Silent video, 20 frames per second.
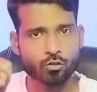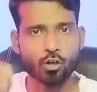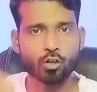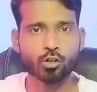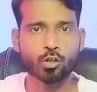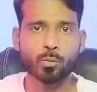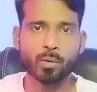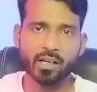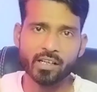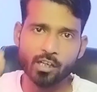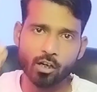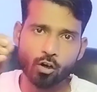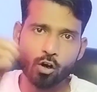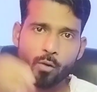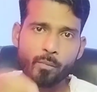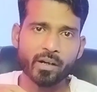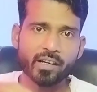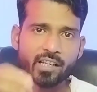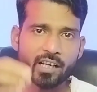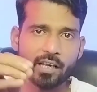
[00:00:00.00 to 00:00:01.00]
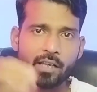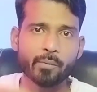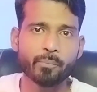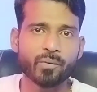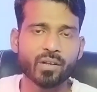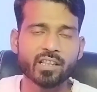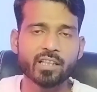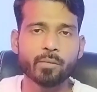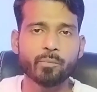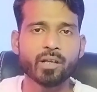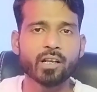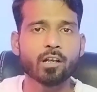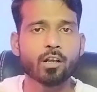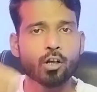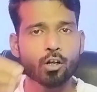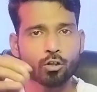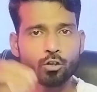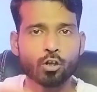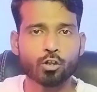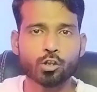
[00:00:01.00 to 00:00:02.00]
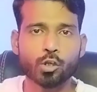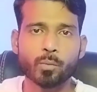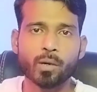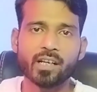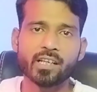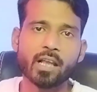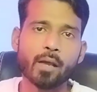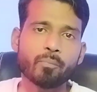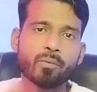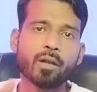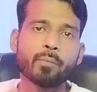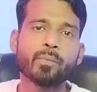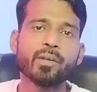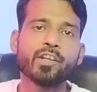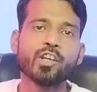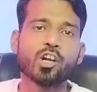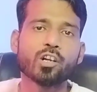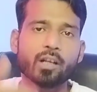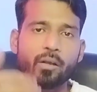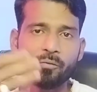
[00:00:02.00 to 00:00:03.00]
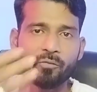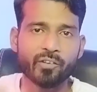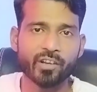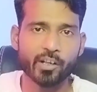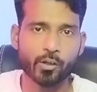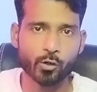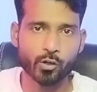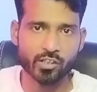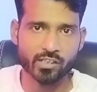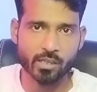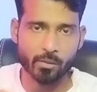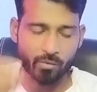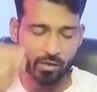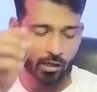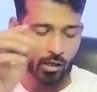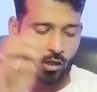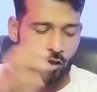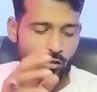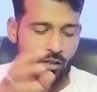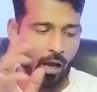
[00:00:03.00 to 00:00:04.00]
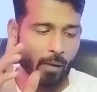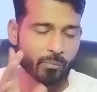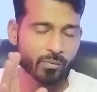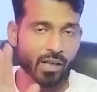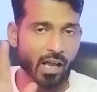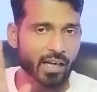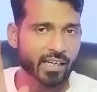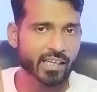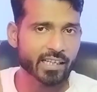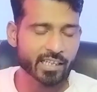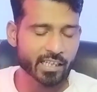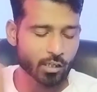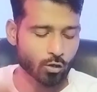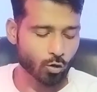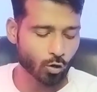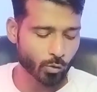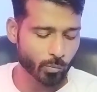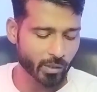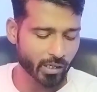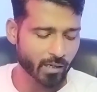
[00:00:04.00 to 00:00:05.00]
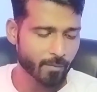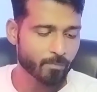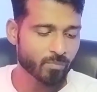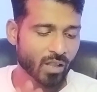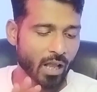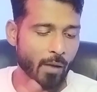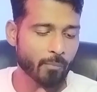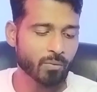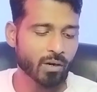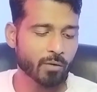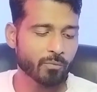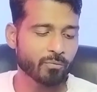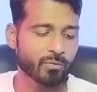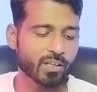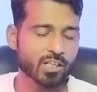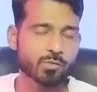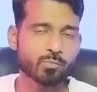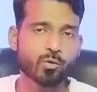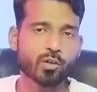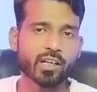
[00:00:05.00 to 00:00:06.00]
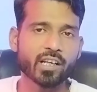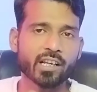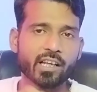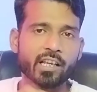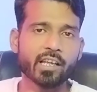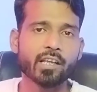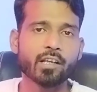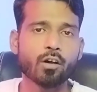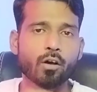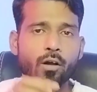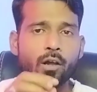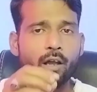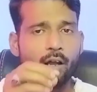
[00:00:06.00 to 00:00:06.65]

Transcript: যতবারই কমেন্টে রিপ্লে দিবেন ততবারই আপনার ভিডিওটা প্লে হয়ে যাবে তা আপনি আগে কি করবেন আপনার ফেসবুকের এই